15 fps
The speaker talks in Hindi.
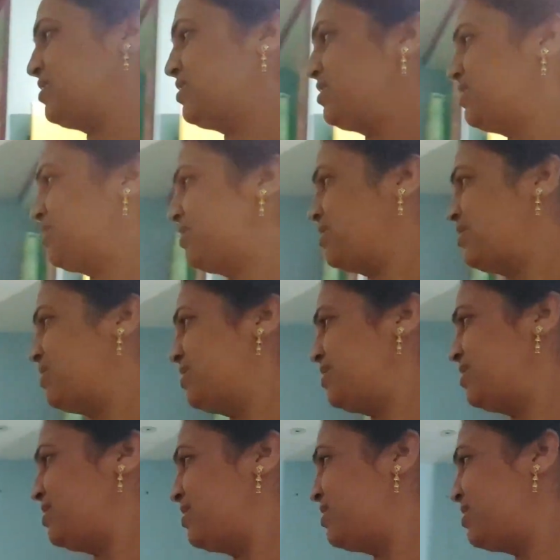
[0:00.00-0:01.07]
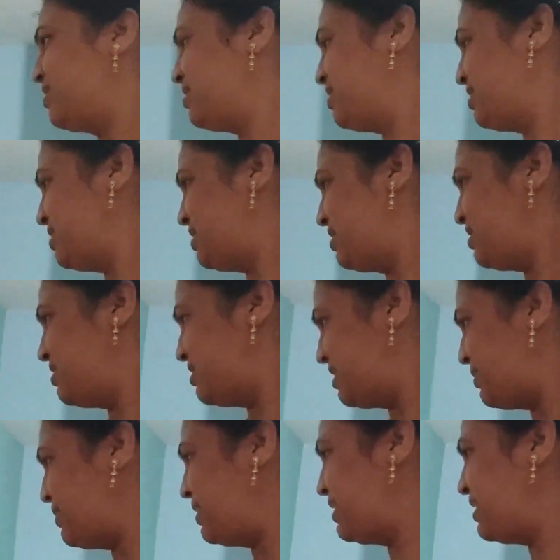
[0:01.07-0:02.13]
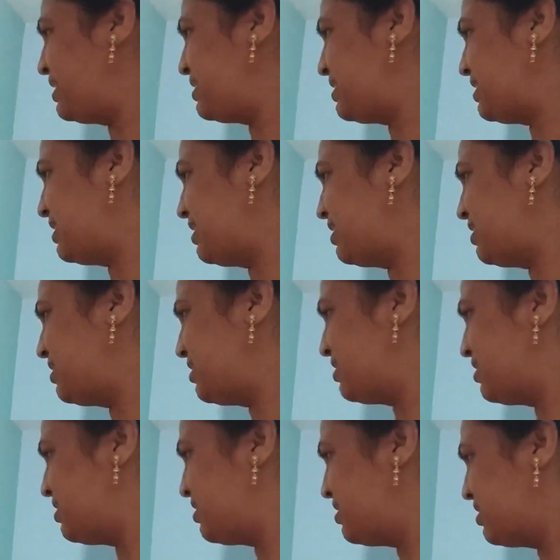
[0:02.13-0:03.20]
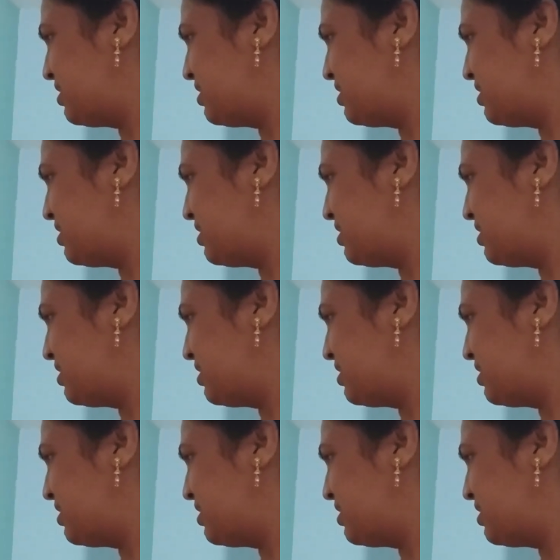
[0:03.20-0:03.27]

सेवा नहीं करते हैं सेवा नहीं करते हैं नहीं